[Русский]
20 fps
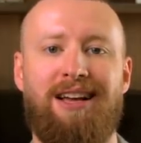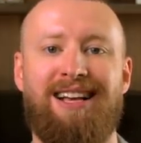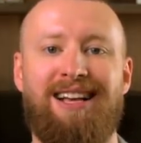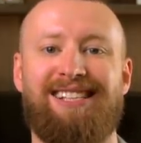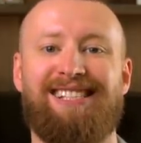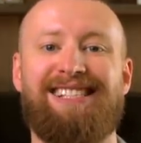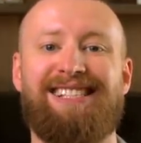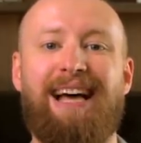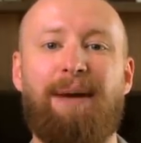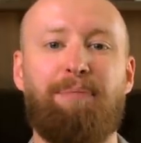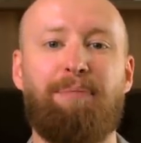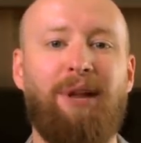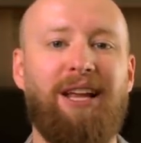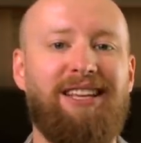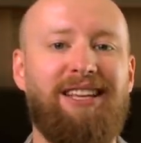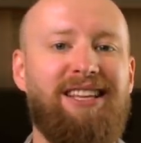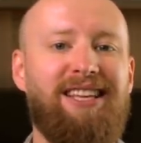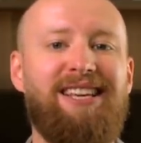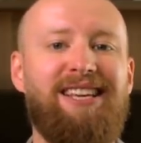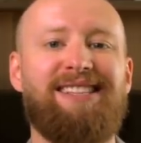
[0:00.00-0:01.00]

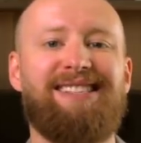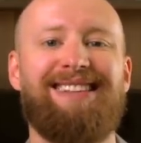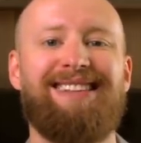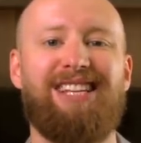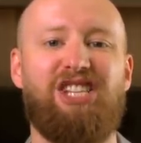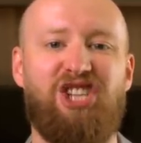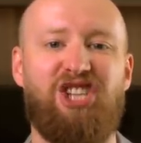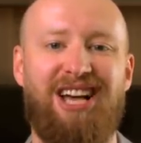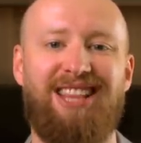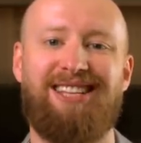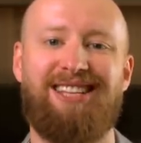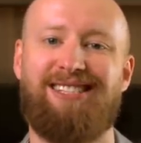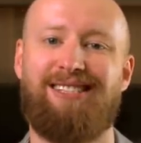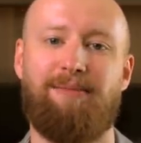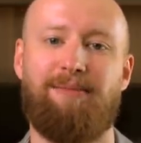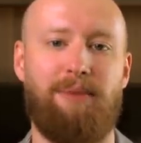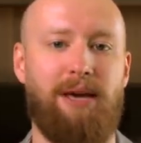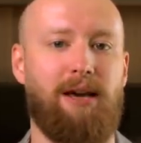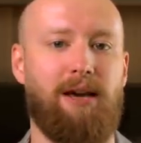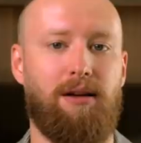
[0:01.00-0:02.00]
Заплати сначала
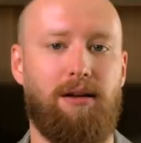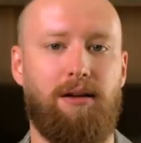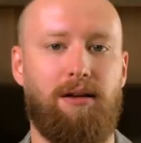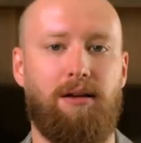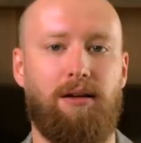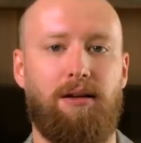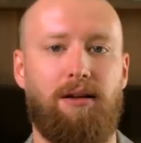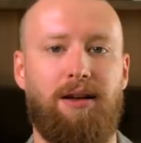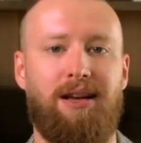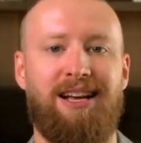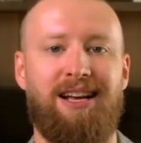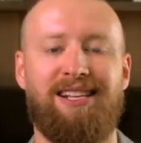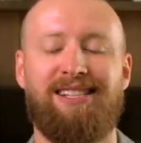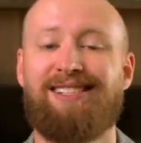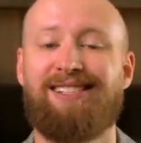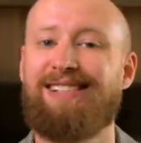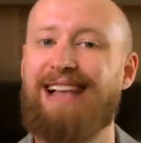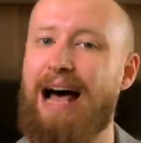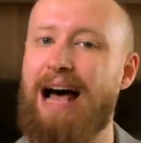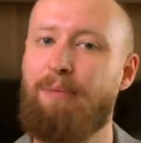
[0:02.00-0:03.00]
себе.
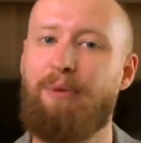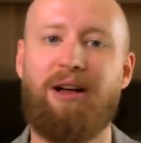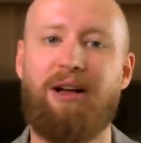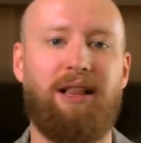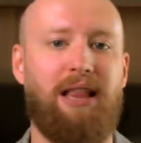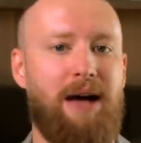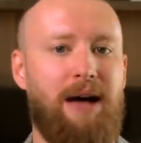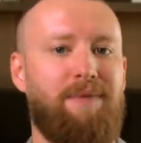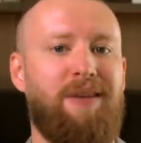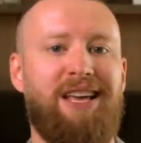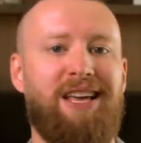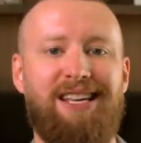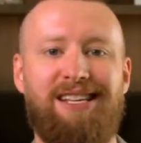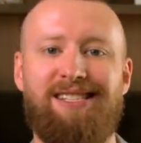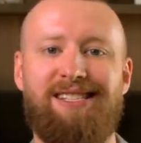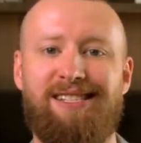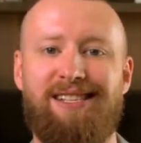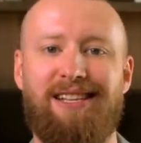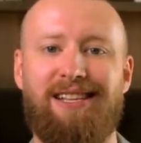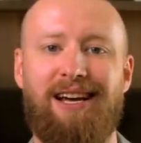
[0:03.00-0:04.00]
Самая главная
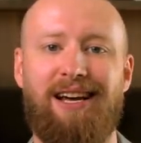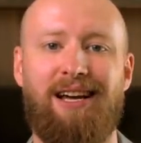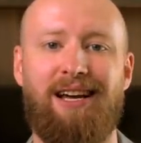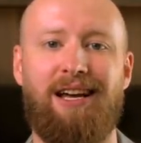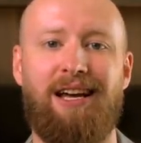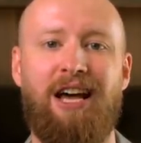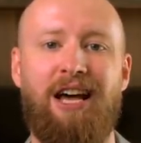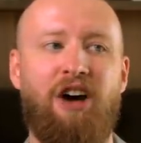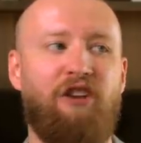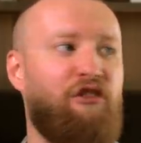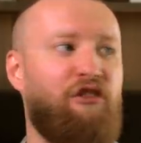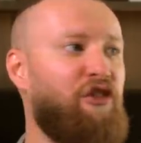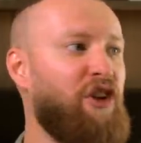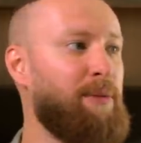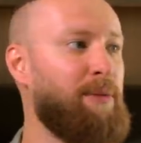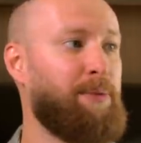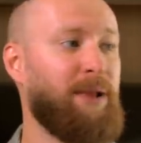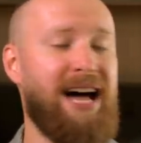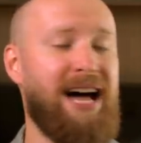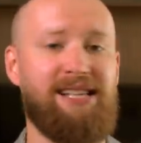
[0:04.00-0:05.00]
истина.
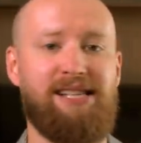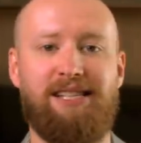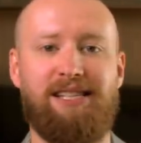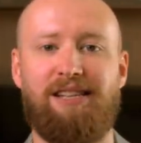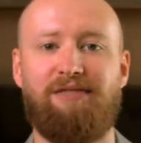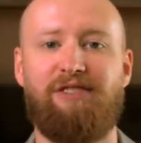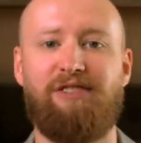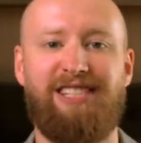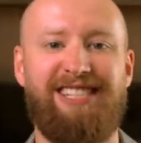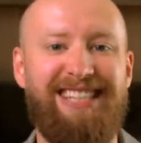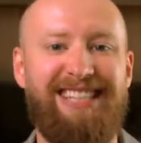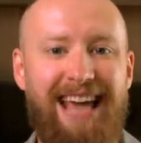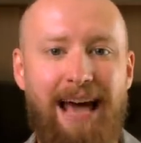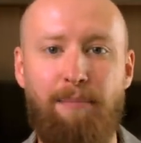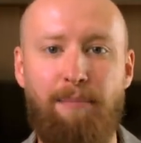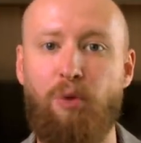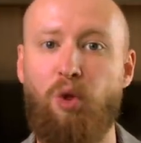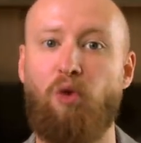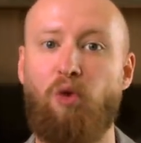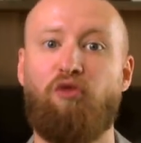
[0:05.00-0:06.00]
Вы платите
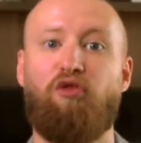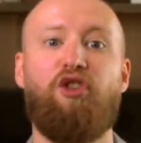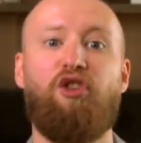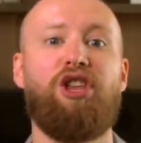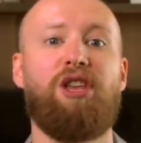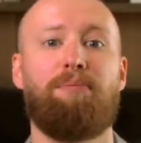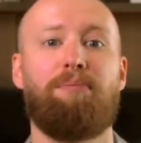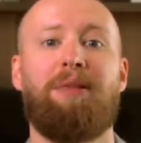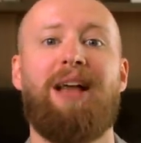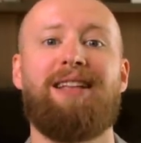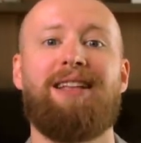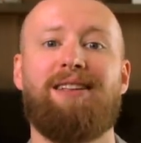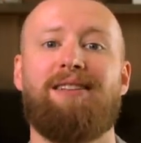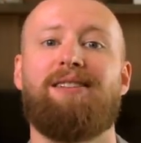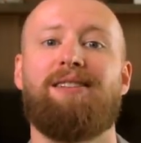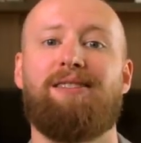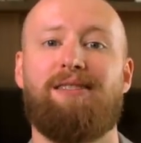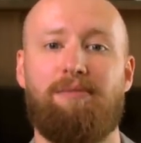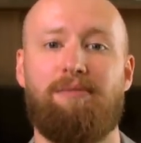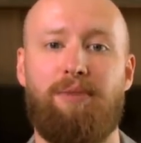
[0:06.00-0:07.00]
всем, но вы не
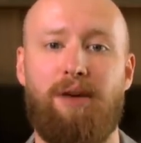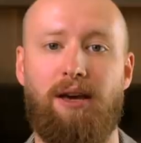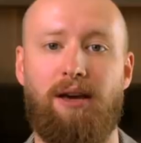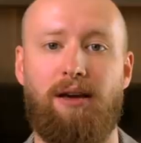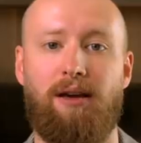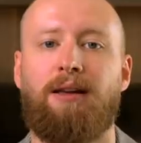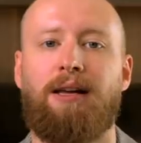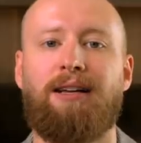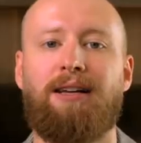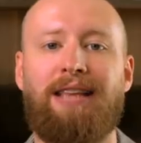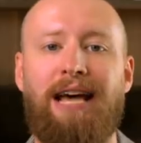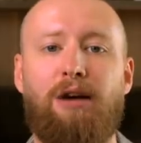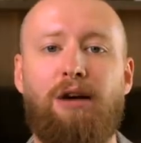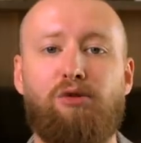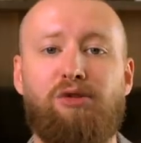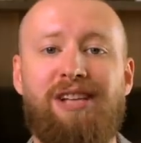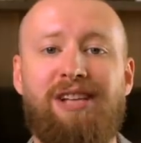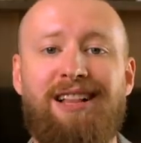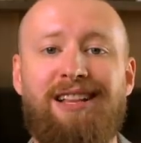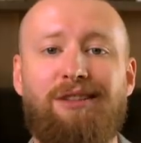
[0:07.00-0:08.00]
платите себе. Когда я
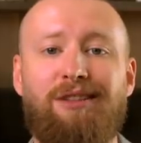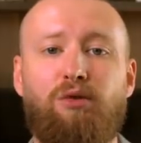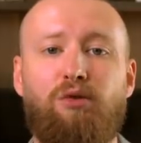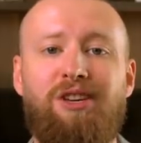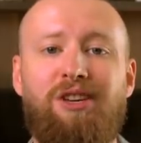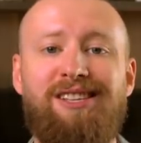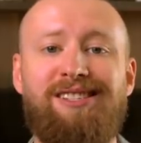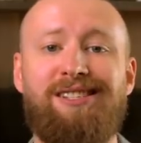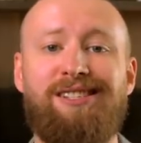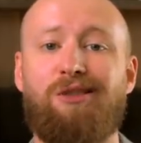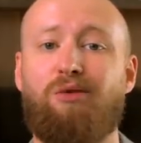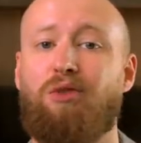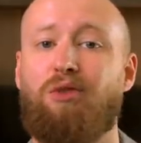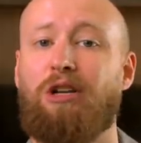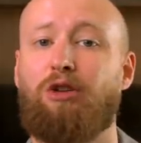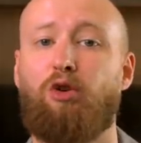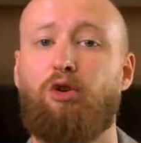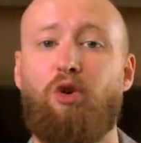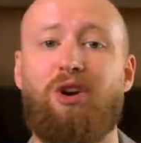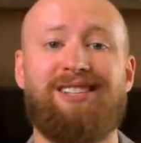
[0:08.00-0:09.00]
узнал эту истину,
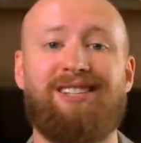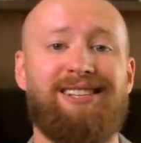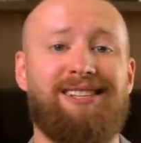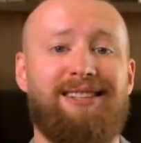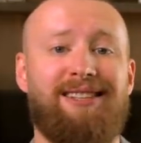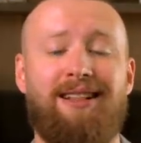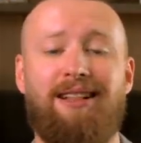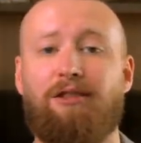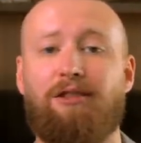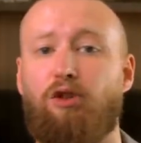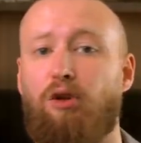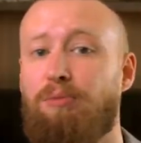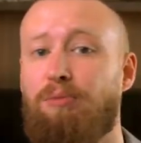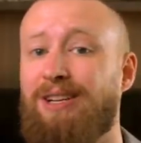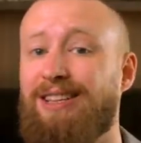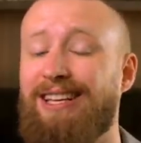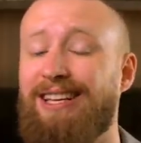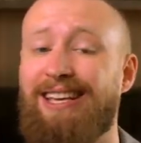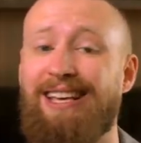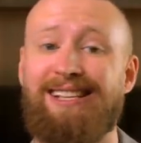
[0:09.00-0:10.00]
которую осознал от
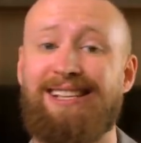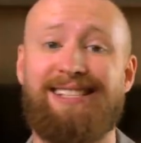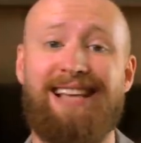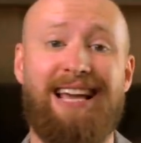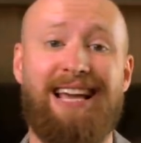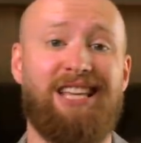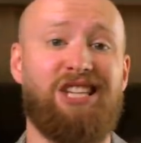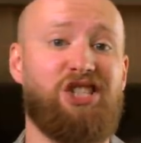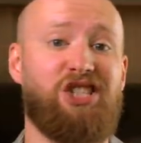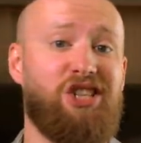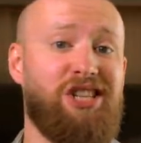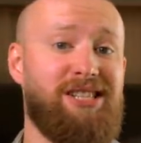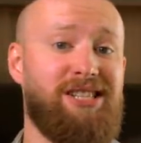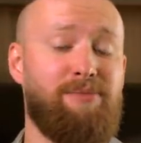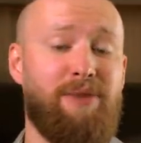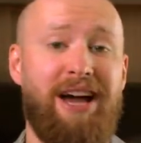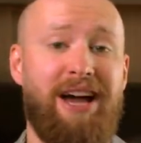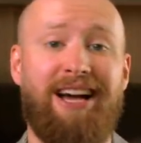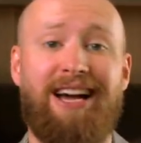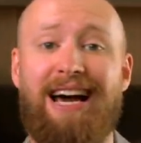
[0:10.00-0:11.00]
Роберта Киосаки, жизнь
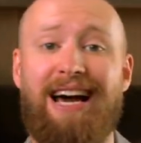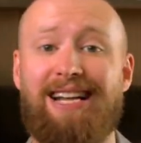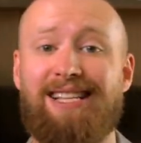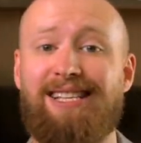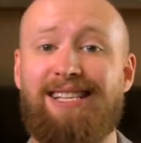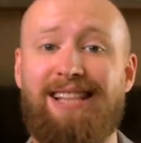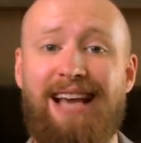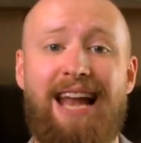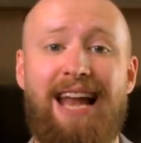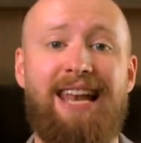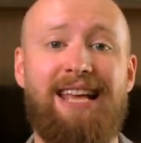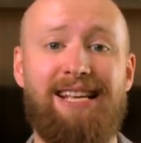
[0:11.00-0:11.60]
моя кардинально